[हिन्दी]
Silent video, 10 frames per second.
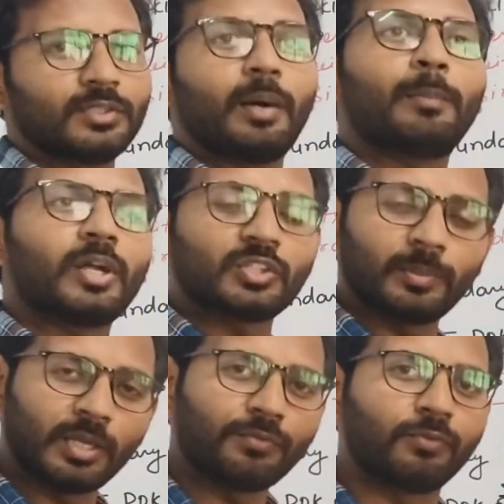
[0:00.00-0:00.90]
चंपा
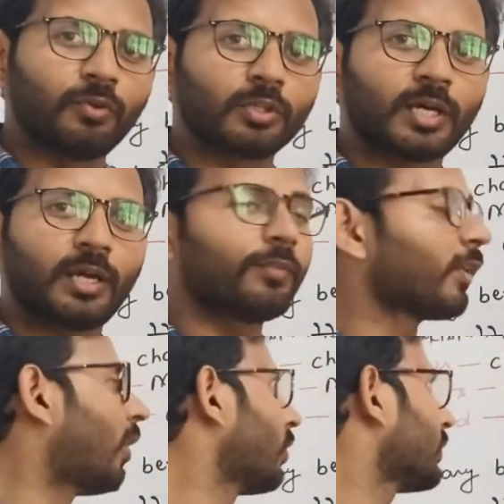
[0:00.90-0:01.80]
चमेली फूल होता है
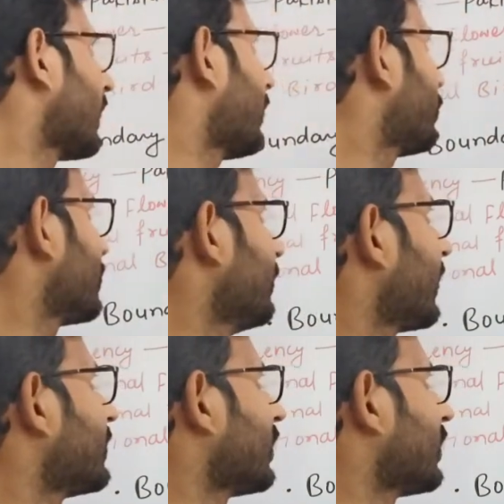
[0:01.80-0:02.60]
फ्लावर होता है उसी में का